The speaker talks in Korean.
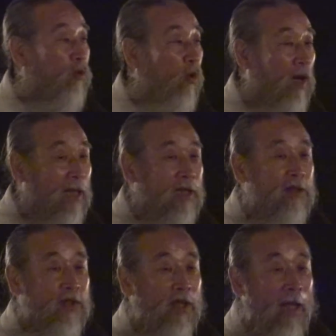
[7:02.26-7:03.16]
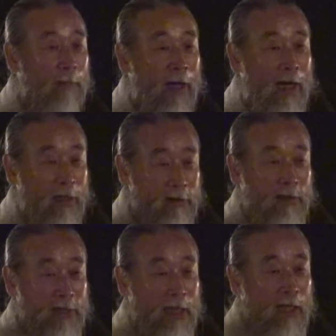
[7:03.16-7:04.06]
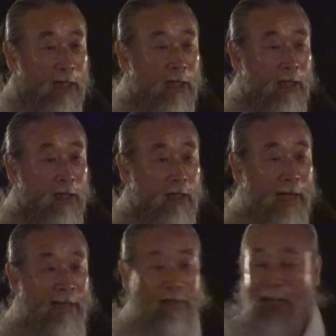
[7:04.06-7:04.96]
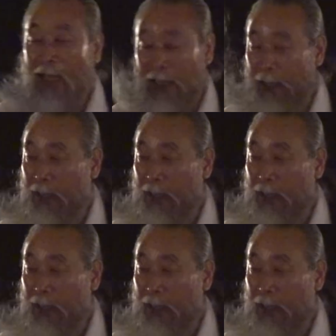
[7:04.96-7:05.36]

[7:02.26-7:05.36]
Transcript: 돌한테 절해봐 가서 이제 안돼